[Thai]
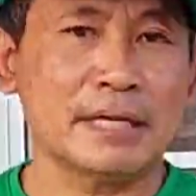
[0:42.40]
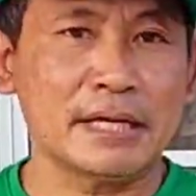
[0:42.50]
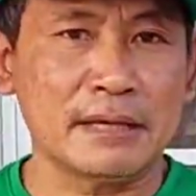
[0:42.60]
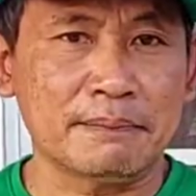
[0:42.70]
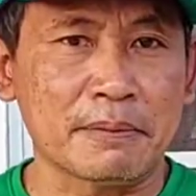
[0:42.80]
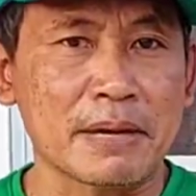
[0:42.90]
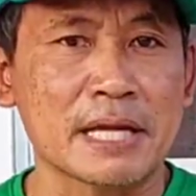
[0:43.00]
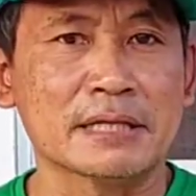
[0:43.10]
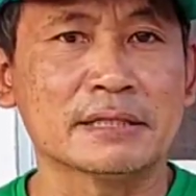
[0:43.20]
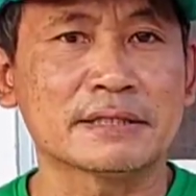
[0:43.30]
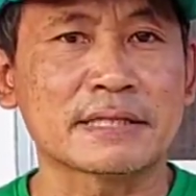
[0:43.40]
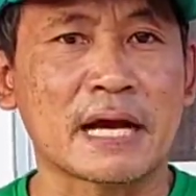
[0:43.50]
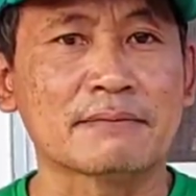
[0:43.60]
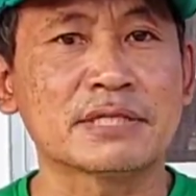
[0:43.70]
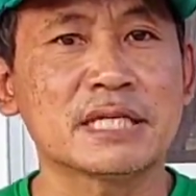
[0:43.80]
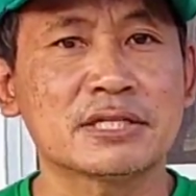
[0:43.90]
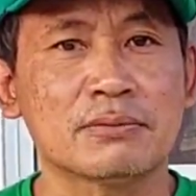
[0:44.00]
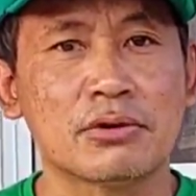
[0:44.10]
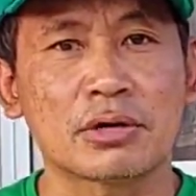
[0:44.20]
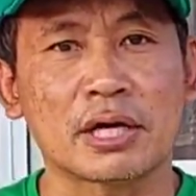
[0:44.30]
ได้ประมาณ3-4ชั่
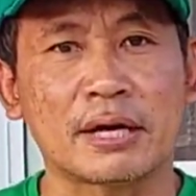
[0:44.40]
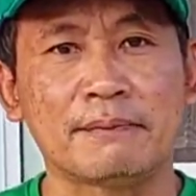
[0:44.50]
วโมงนะค